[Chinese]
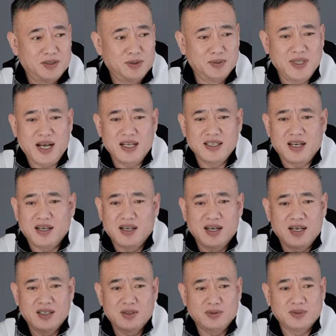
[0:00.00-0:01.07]
中大奖
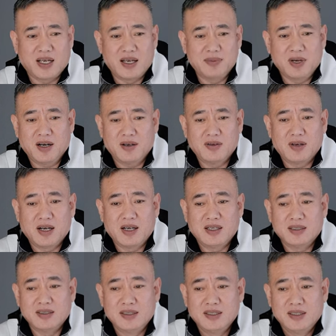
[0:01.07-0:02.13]
啊，中彩票
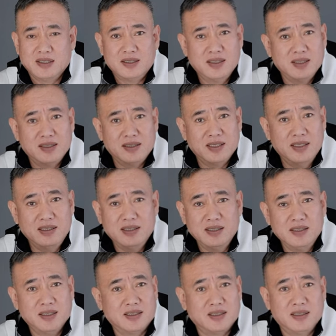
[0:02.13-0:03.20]
啊，这个人
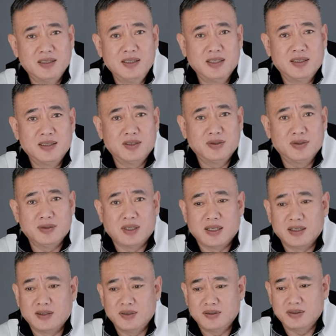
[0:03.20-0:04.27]
生的奇特之处
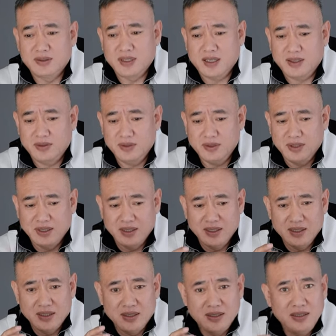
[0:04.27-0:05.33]
啊，就是在于
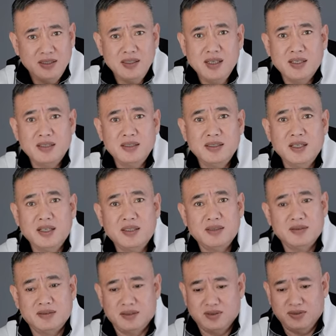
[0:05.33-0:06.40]
一夜之间
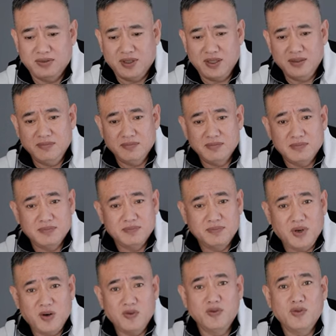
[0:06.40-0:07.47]
你突然
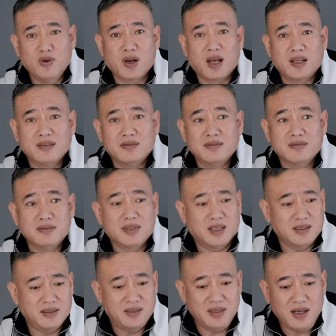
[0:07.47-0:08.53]
暴富了
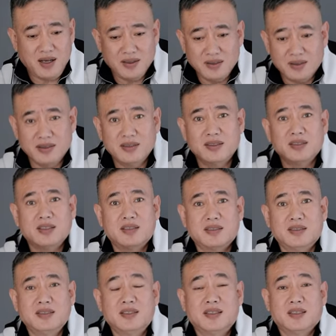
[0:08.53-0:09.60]
啊，这样的事情呢，
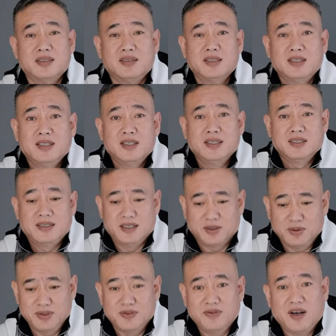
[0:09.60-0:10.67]
实际上也
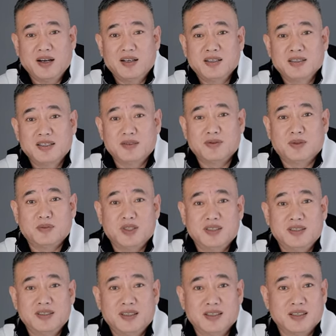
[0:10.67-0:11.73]
会发生在我
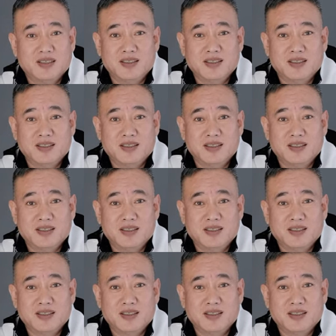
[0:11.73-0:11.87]
们这